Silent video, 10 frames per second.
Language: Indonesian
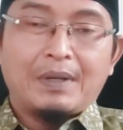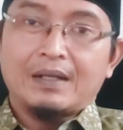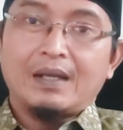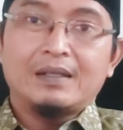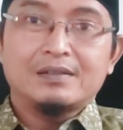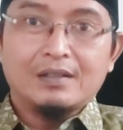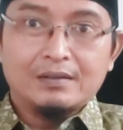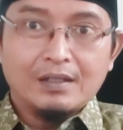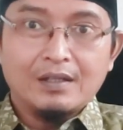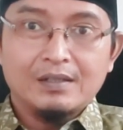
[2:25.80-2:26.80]
maka
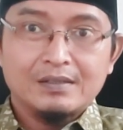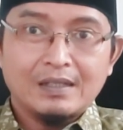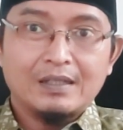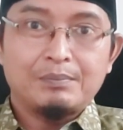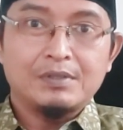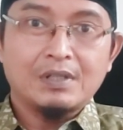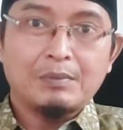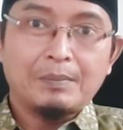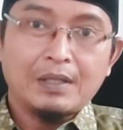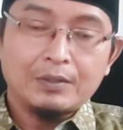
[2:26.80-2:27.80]
insya Allah saya bisa
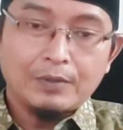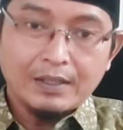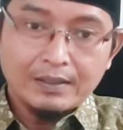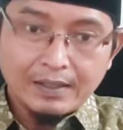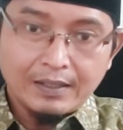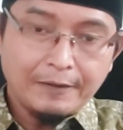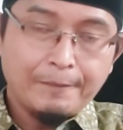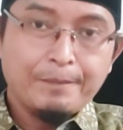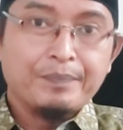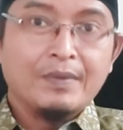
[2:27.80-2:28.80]
membantu
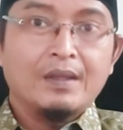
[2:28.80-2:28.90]
Anda